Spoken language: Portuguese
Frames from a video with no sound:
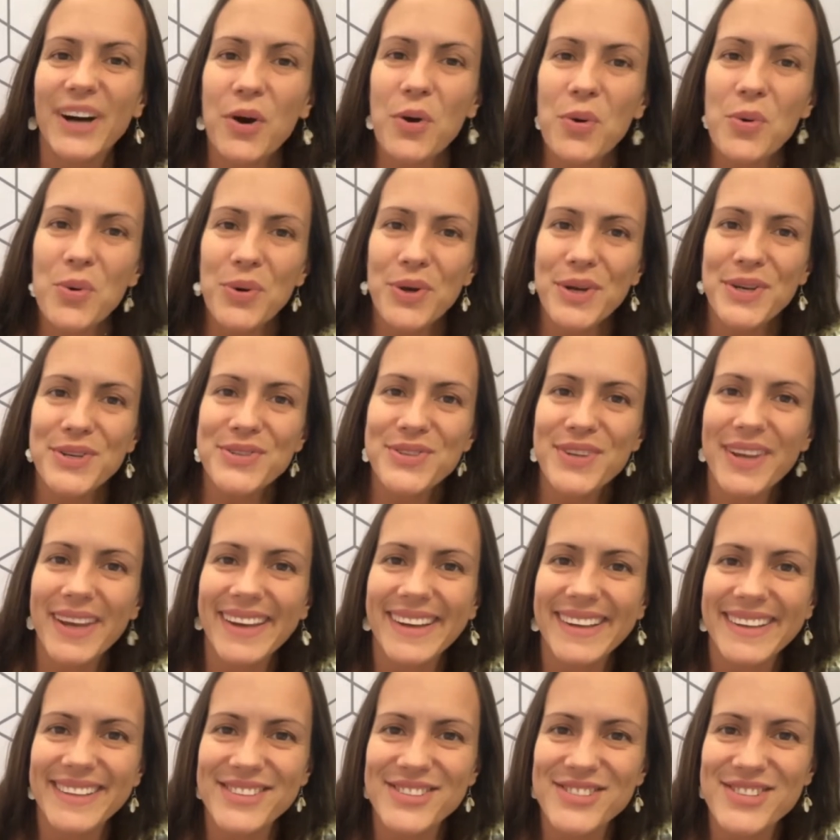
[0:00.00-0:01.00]
Oi,
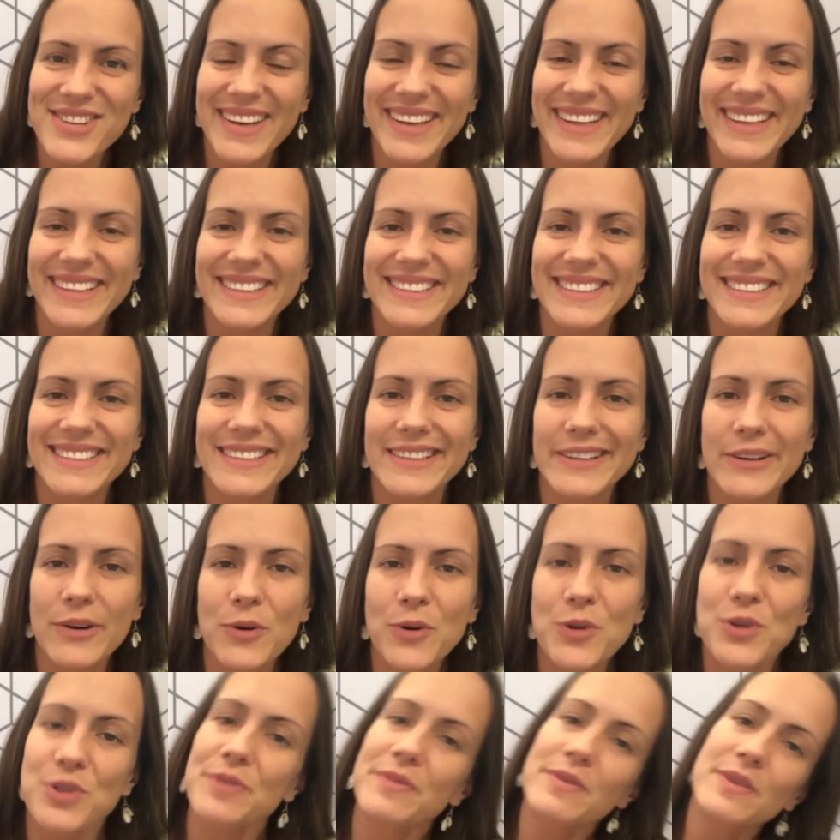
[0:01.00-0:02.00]
gente!
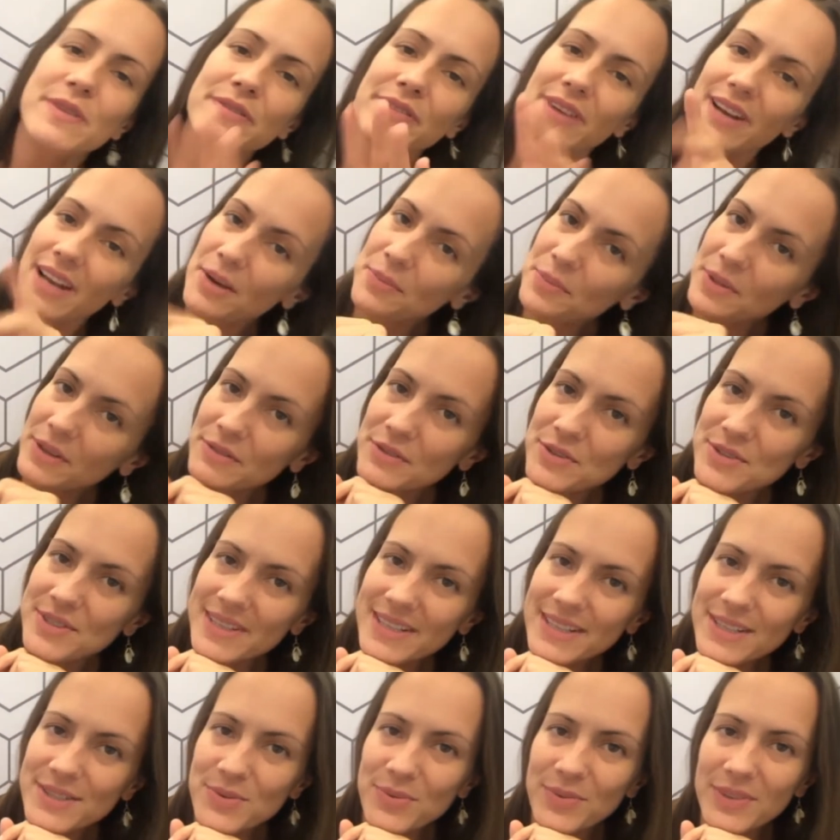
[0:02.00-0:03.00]
Hoje eu vim falar para
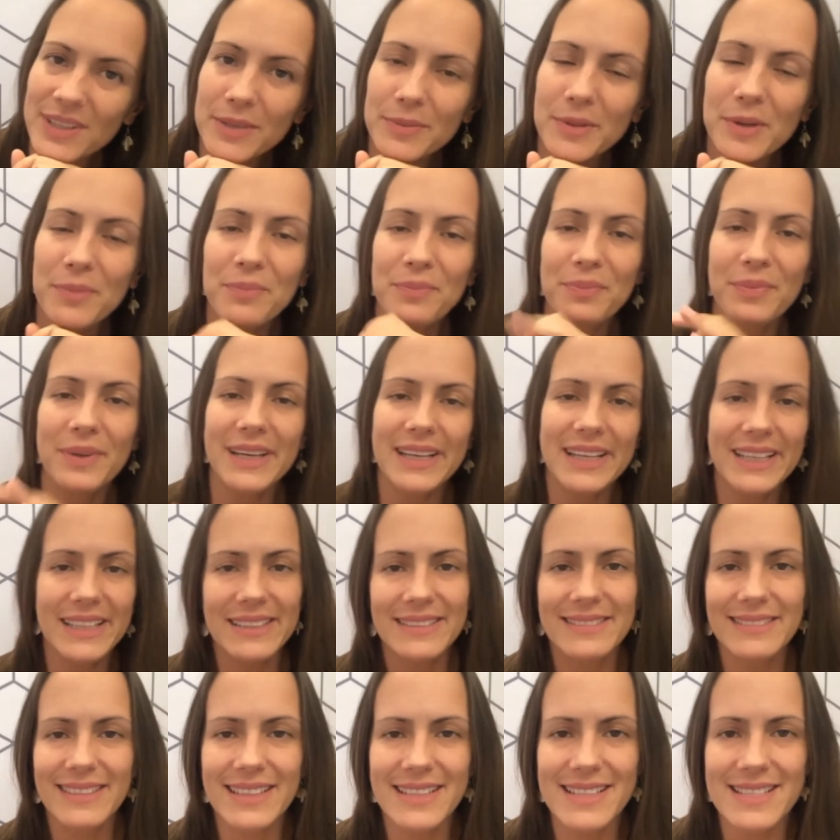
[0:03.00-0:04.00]
vocês um tema bem
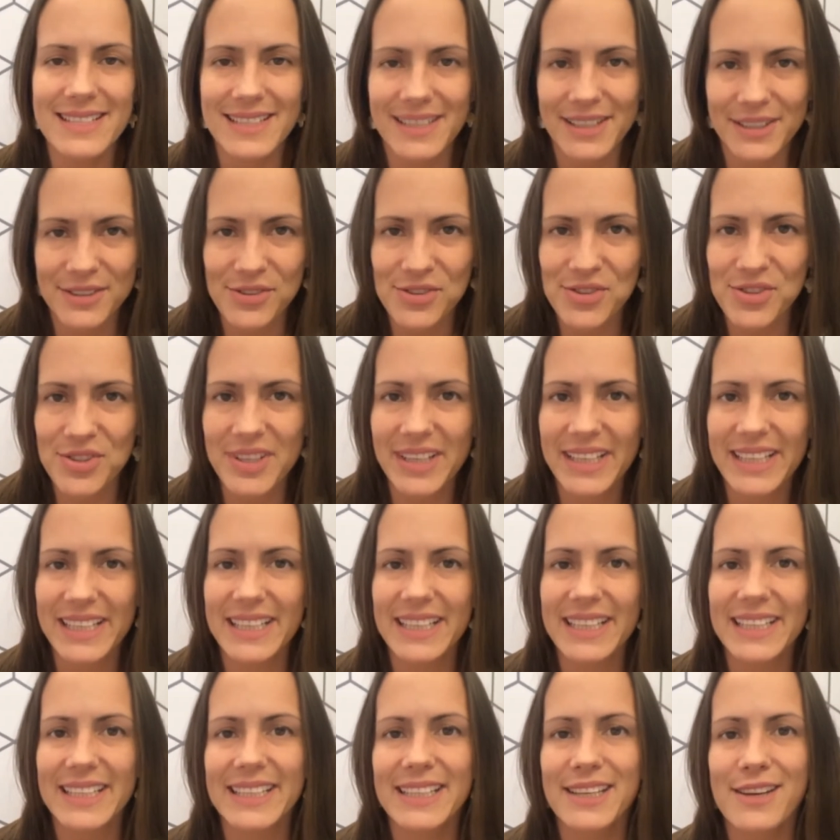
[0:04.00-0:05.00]
interessante
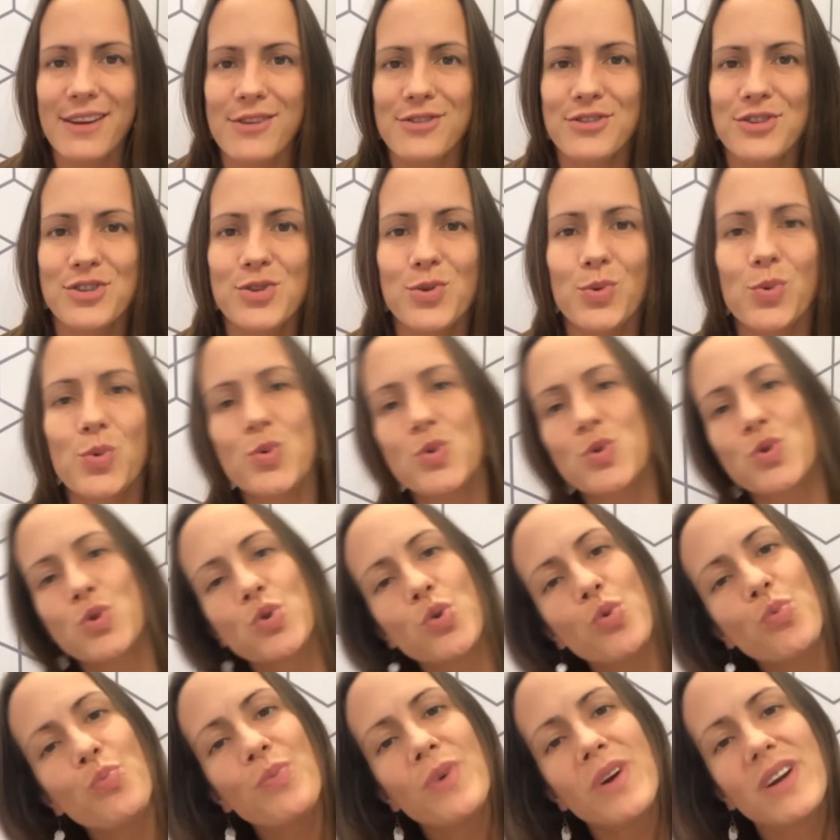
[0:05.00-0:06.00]
que a gente
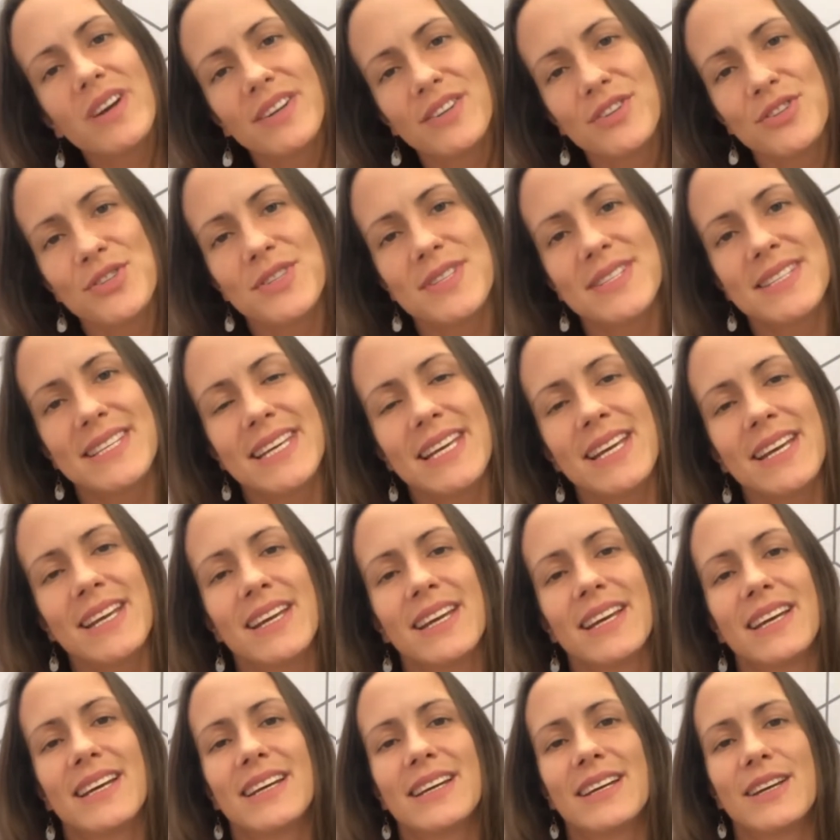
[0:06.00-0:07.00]
costuma dizer
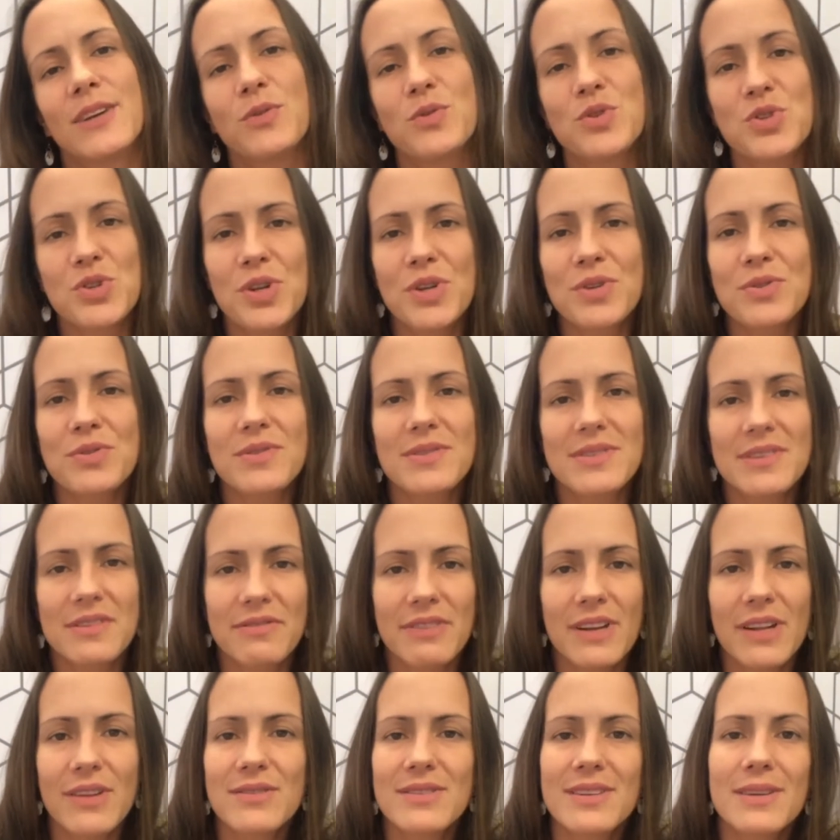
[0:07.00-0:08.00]
que um dos nossos
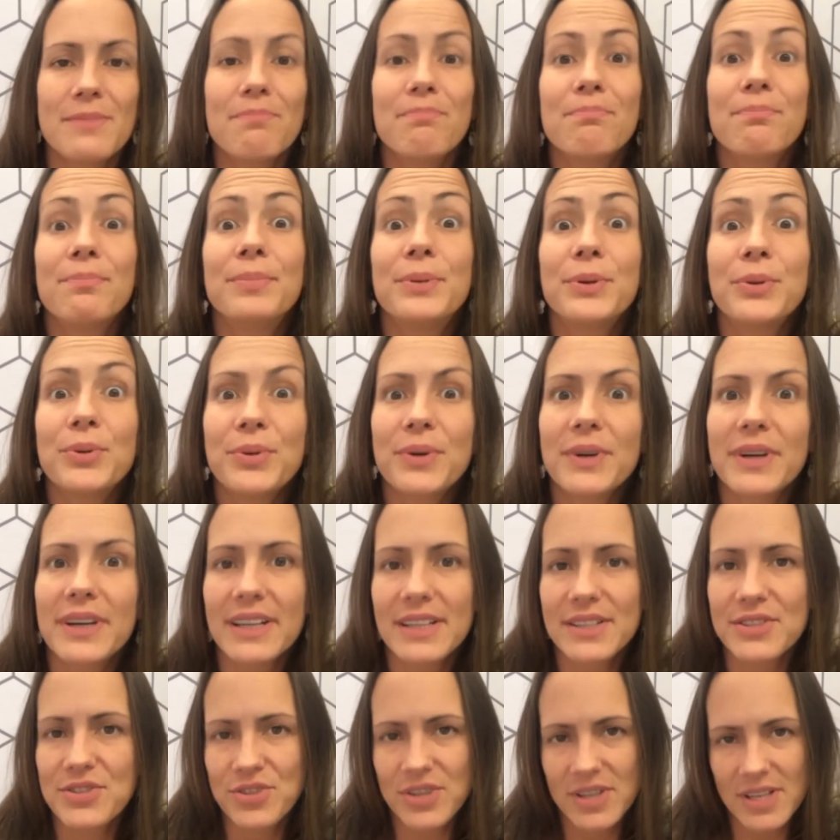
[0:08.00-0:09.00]
defeitos é
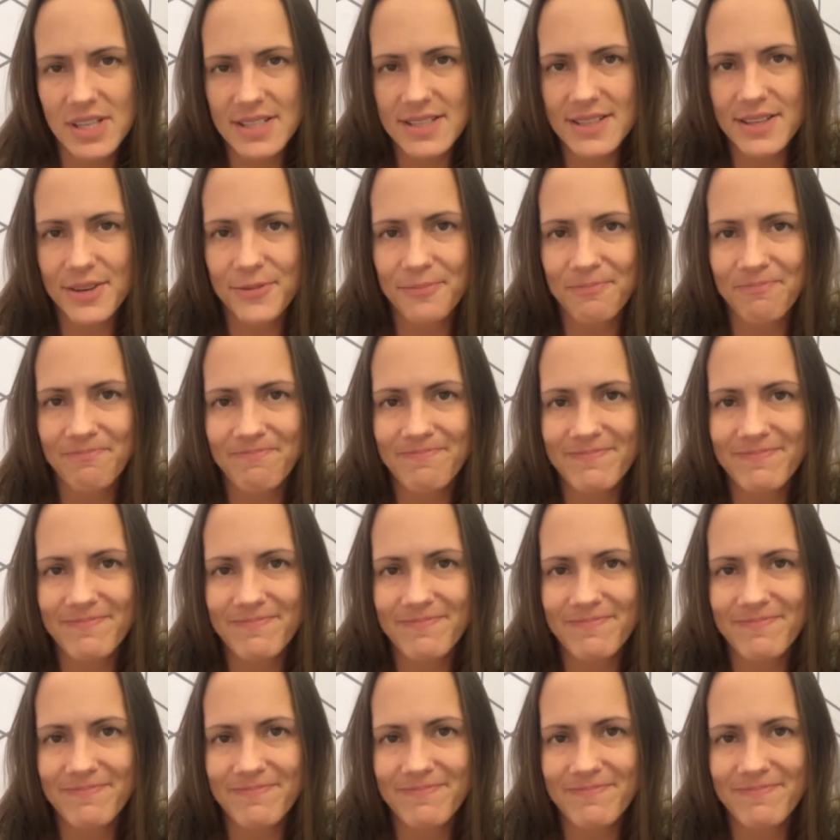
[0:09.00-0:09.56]
procrastinação.